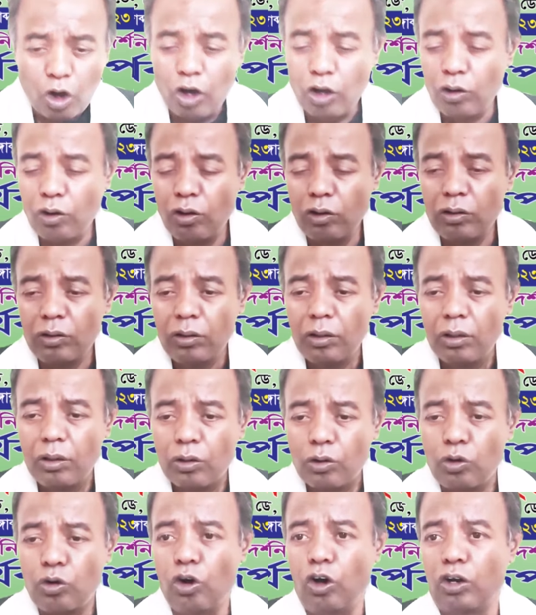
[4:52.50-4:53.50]
ধরন
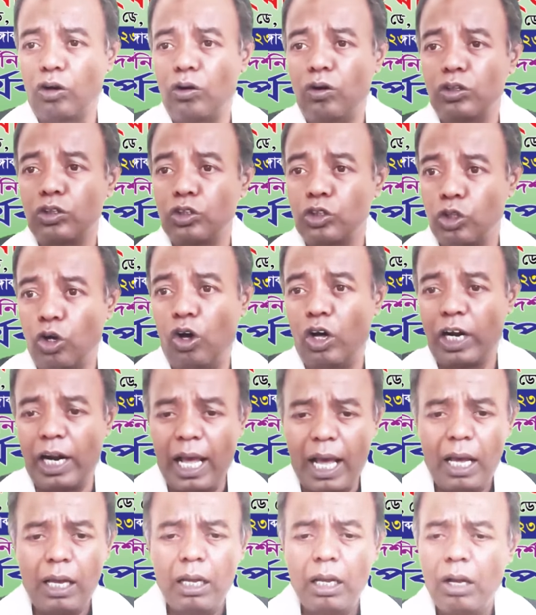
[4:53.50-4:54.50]
করণ
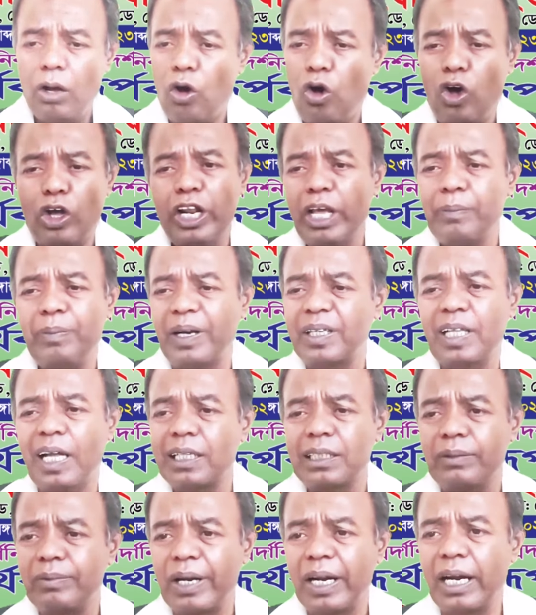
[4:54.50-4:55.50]
ধরা অনেকবার
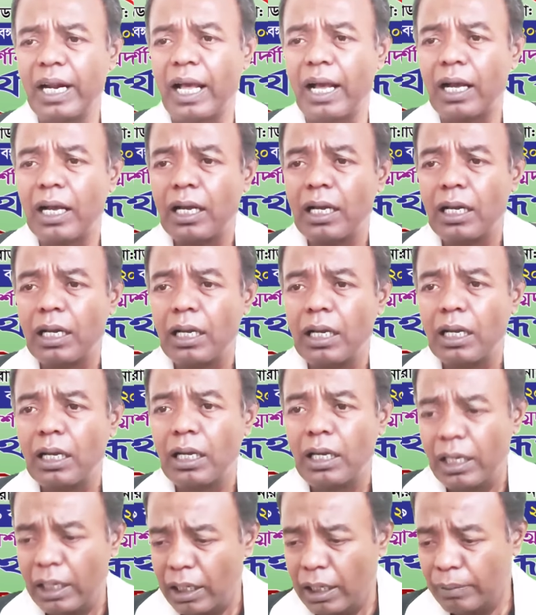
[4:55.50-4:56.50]
থাকতে পারে না
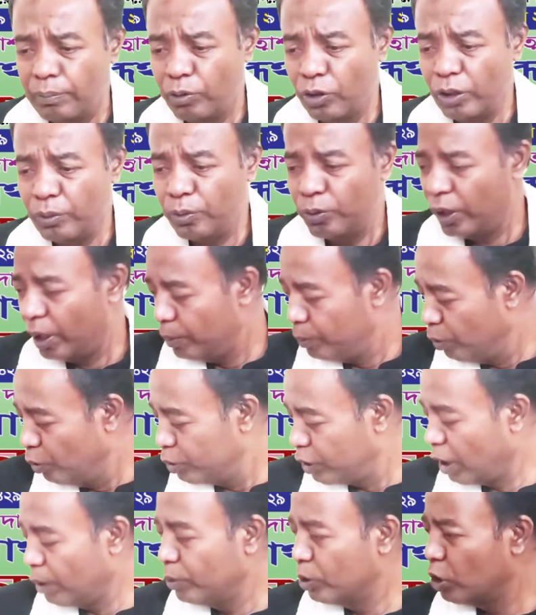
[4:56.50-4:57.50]

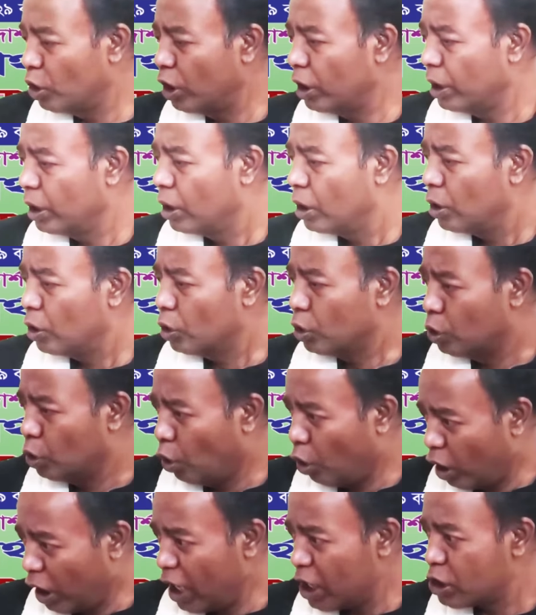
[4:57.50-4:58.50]
বইটার ভিতরে
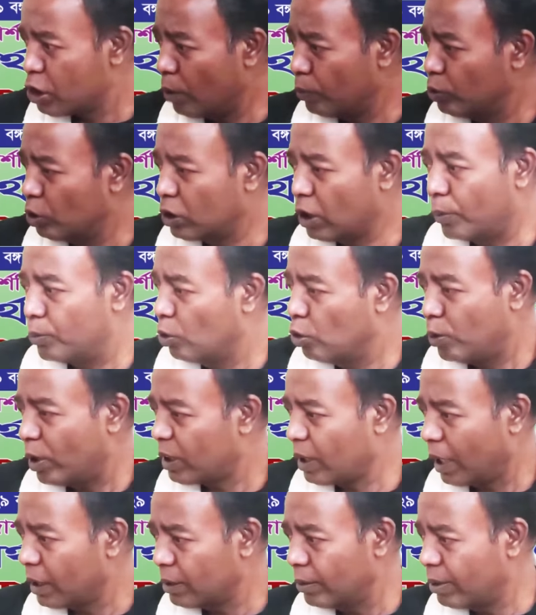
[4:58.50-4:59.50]
ধরা শব্দটা
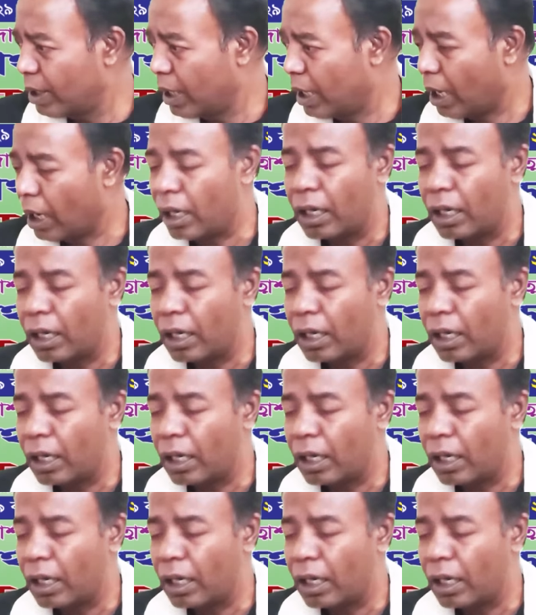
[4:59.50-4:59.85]
বহুবার থাকতে পারে